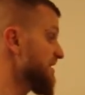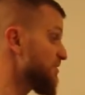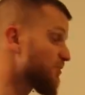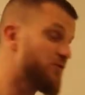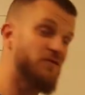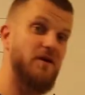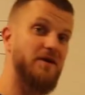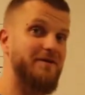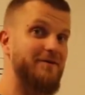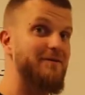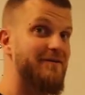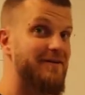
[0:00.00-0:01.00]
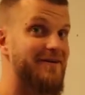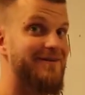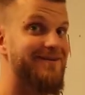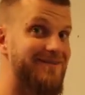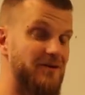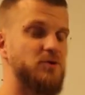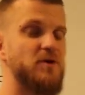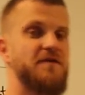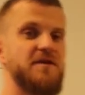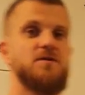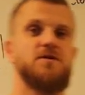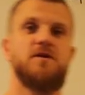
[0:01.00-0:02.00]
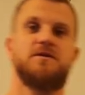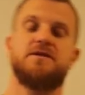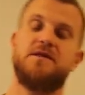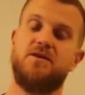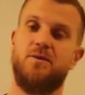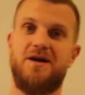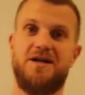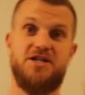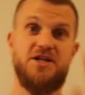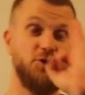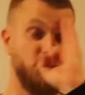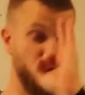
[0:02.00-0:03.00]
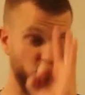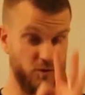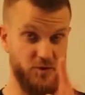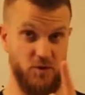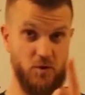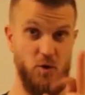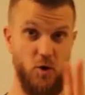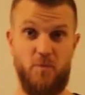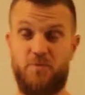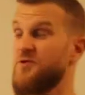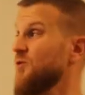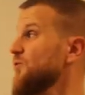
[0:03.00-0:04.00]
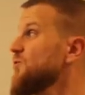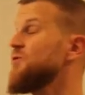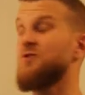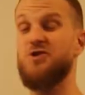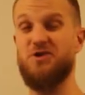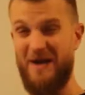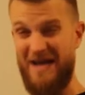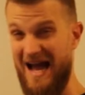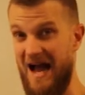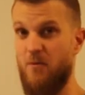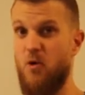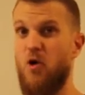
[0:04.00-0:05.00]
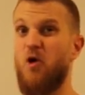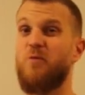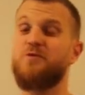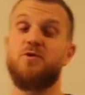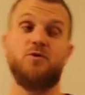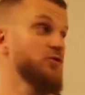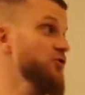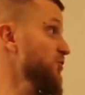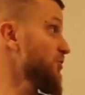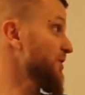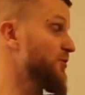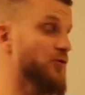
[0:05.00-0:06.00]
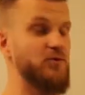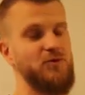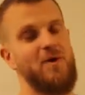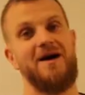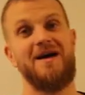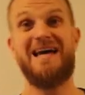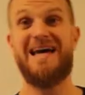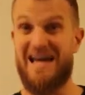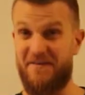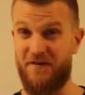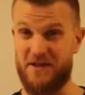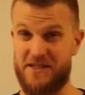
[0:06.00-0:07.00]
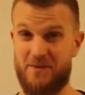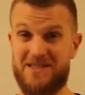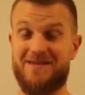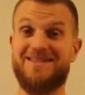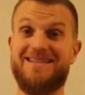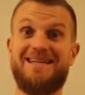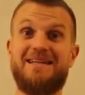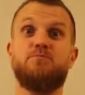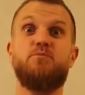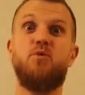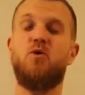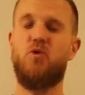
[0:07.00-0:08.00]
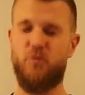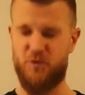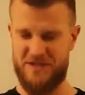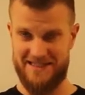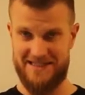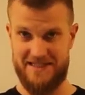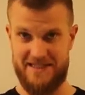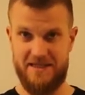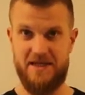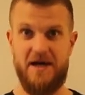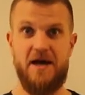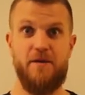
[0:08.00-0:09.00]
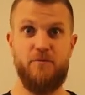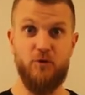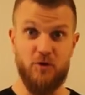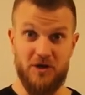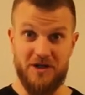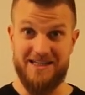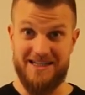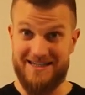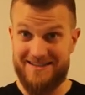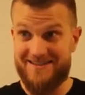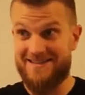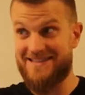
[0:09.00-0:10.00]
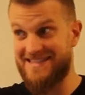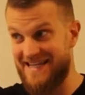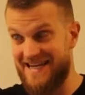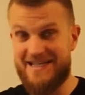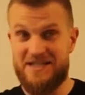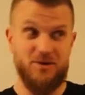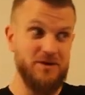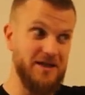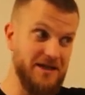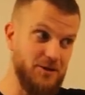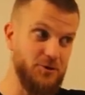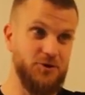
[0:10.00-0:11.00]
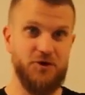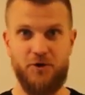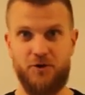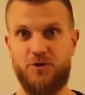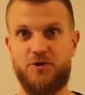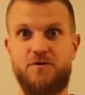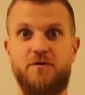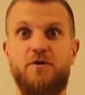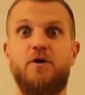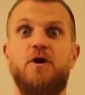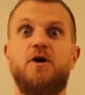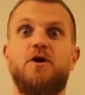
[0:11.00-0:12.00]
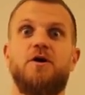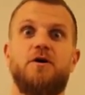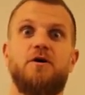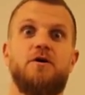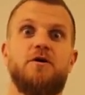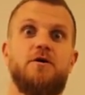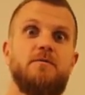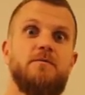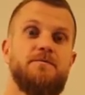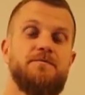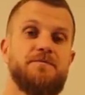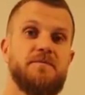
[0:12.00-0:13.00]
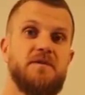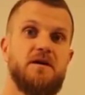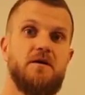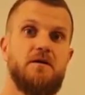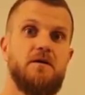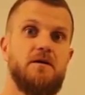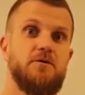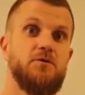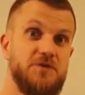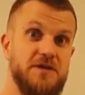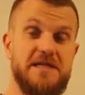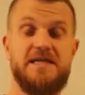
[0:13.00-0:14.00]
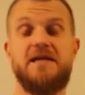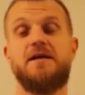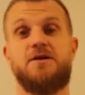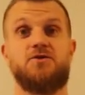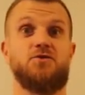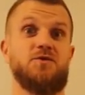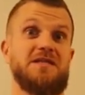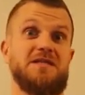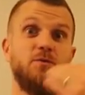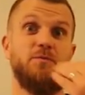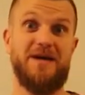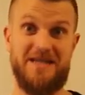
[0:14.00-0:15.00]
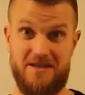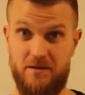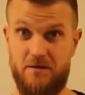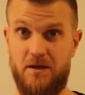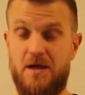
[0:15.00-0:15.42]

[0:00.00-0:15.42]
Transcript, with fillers: Donc tu vois que quand tu es face au temps, dis-toi, j'ai deux options. Option 1, j'aurai un mot. Option 2, j'en aurai deux ou trois. Et forcément, ça va t'aider à être beaucoup plus synthétique pour euh, sélectionner le temps que tu veux euh, euh, utiliser utilisé, et surtout si c'est au présent,